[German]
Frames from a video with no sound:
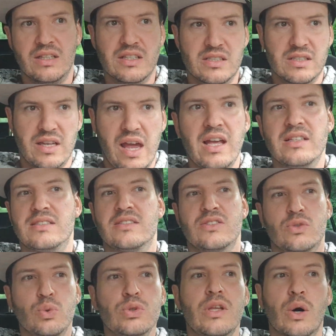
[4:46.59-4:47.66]
dass es
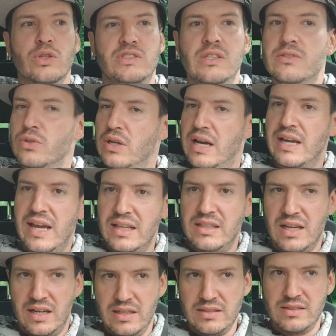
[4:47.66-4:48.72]
gut aussieht, solange er
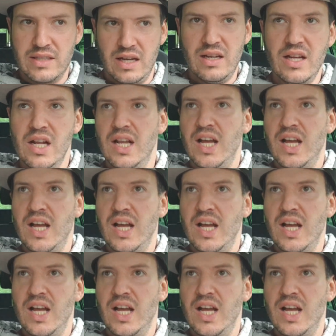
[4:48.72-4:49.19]
da ist? Ja?